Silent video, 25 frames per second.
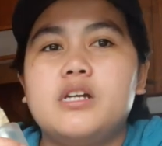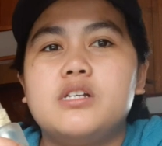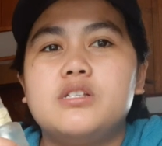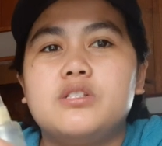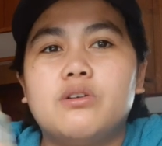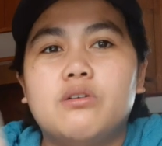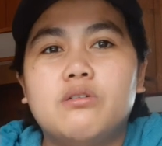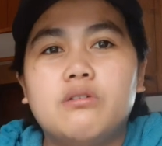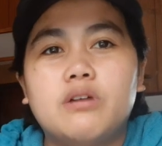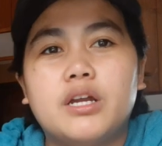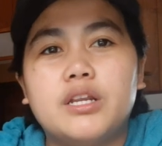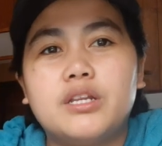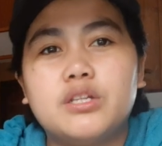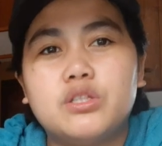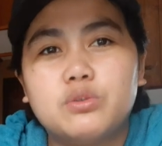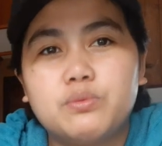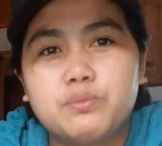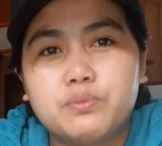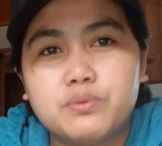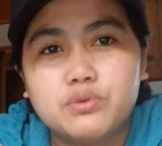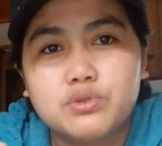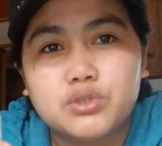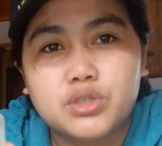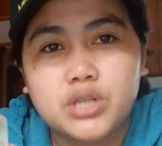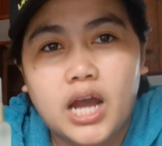So, ganito
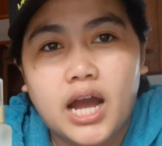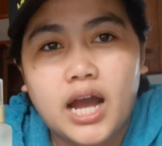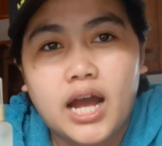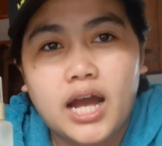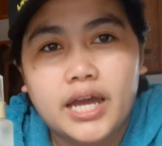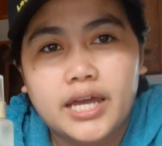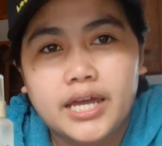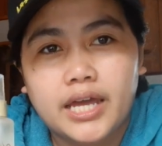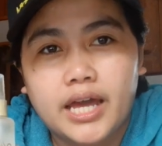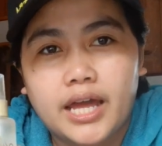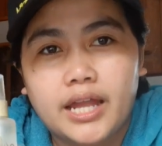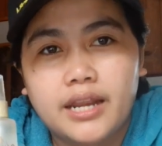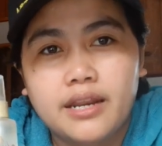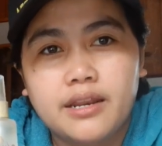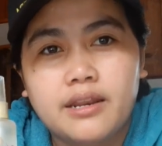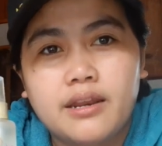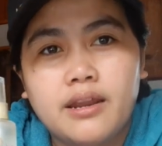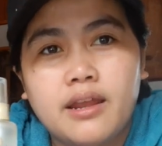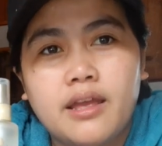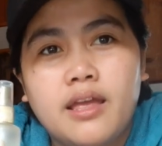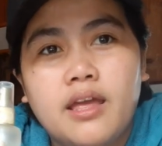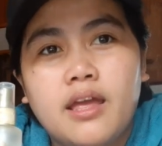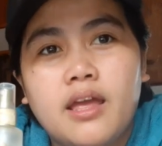po siya. Ayan.